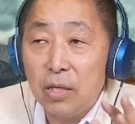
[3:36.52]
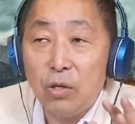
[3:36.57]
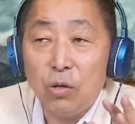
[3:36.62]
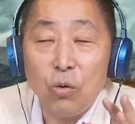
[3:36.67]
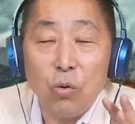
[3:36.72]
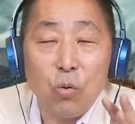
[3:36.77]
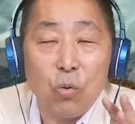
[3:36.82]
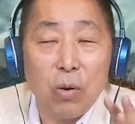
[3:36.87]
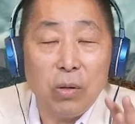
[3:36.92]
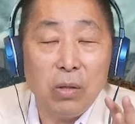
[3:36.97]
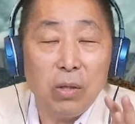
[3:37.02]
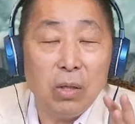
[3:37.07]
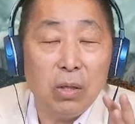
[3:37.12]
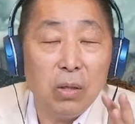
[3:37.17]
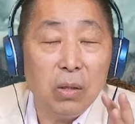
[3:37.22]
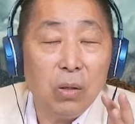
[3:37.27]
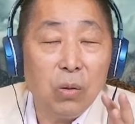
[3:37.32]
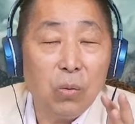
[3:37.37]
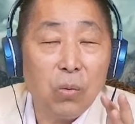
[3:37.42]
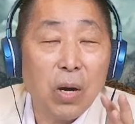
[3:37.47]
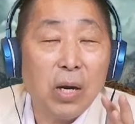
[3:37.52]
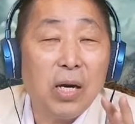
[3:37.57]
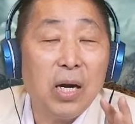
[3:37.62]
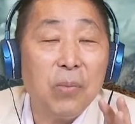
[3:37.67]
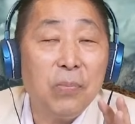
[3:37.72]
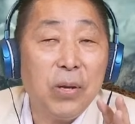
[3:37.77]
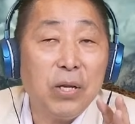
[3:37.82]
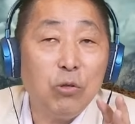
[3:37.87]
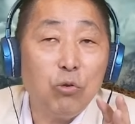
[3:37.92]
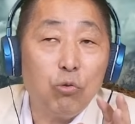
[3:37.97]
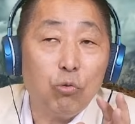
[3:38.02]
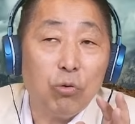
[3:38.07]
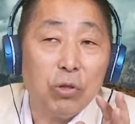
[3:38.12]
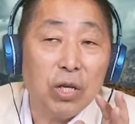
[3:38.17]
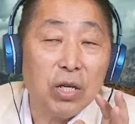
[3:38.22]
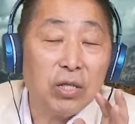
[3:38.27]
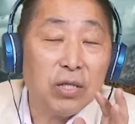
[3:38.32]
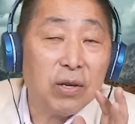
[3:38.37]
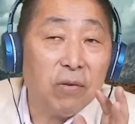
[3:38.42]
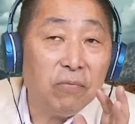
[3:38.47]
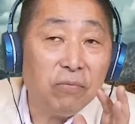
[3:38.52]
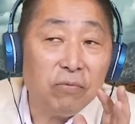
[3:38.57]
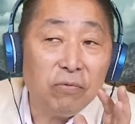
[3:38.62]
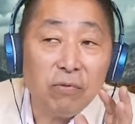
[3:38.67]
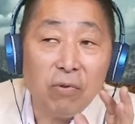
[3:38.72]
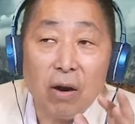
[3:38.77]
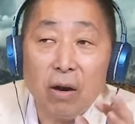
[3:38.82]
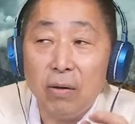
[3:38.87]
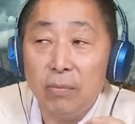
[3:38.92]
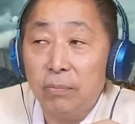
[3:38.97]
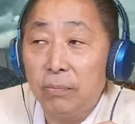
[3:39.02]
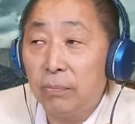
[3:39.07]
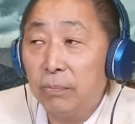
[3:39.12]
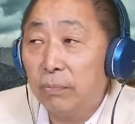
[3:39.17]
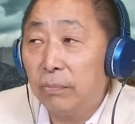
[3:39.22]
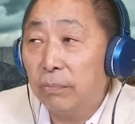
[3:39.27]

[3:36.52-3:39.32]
这种混混合编组的政府啊，